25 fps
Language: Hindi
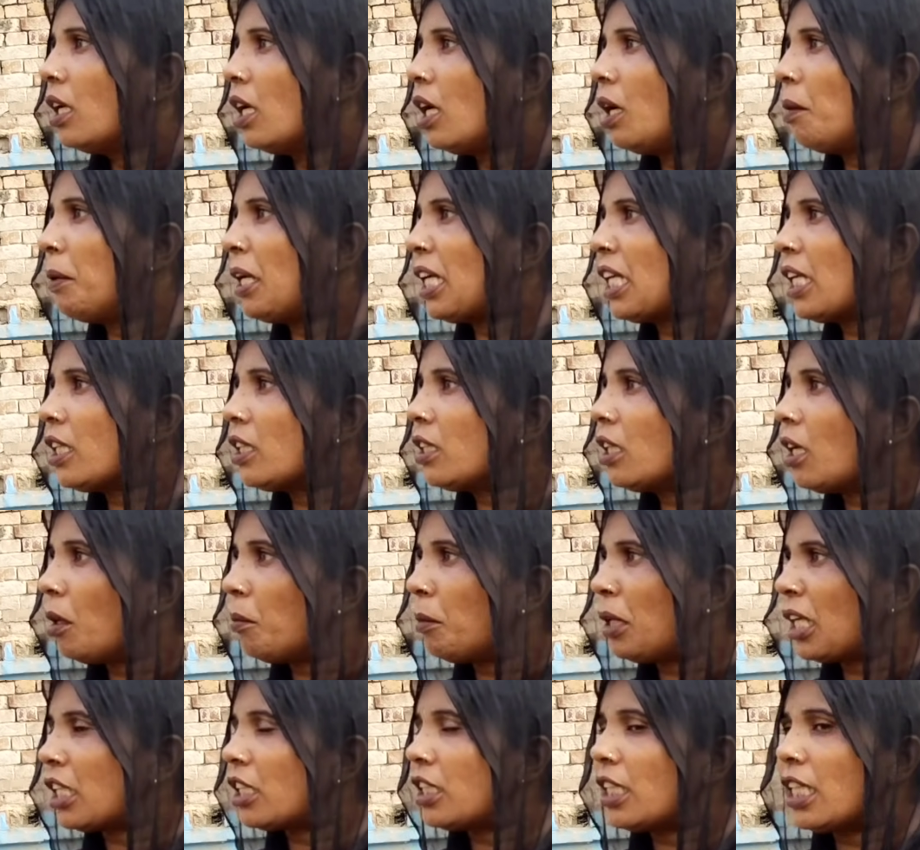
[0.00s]
हमारे दे,
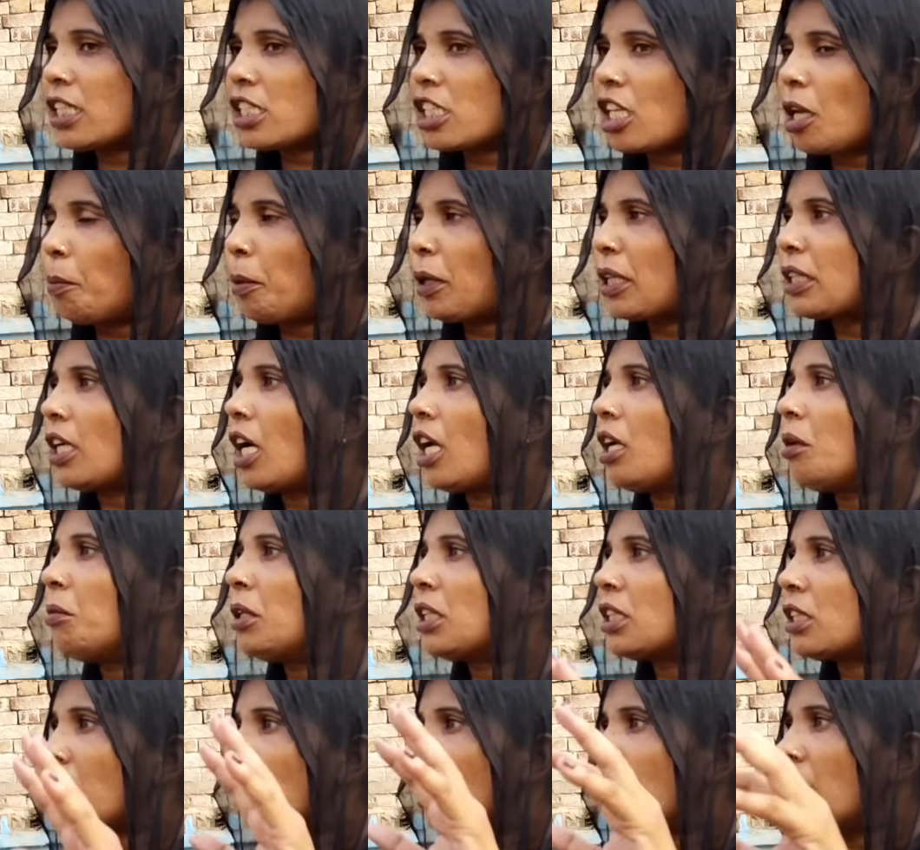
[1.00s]
हमारे देश के
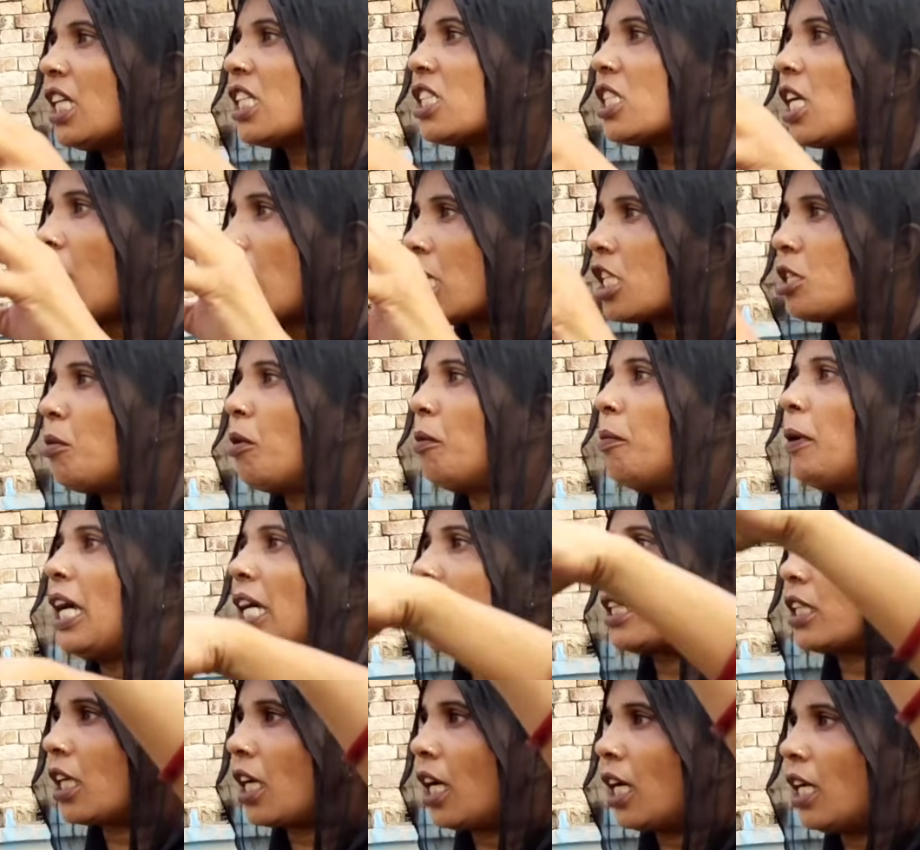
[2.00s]
प्रधानमंत्री ना जहाज में
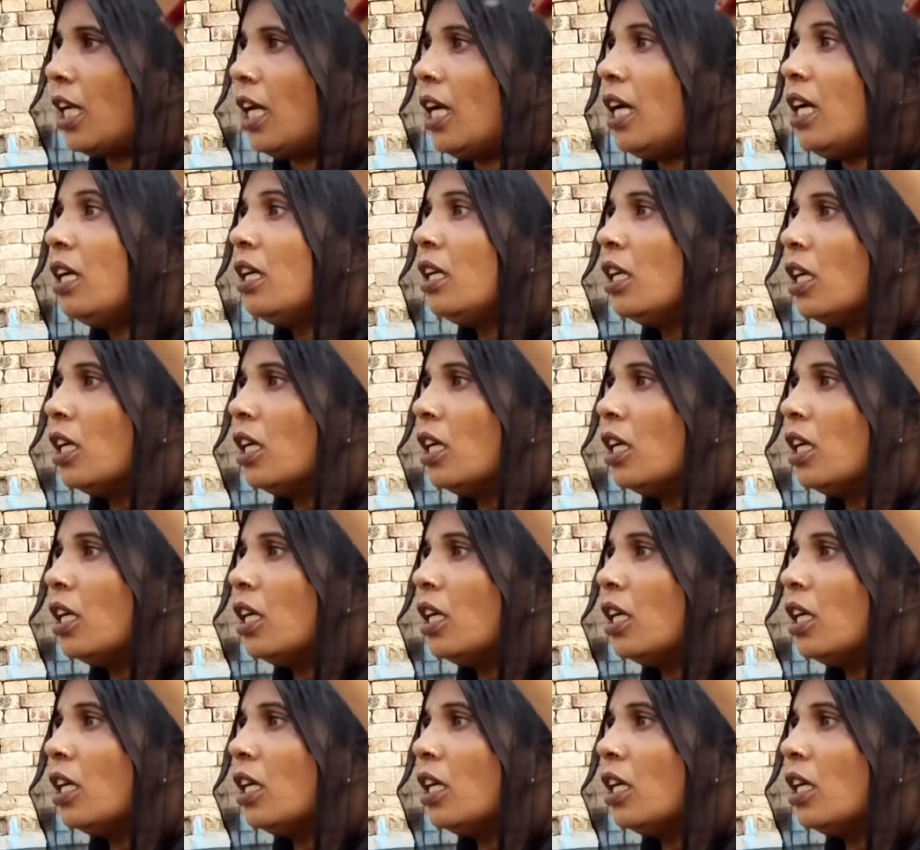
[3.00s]
बैठ कर ना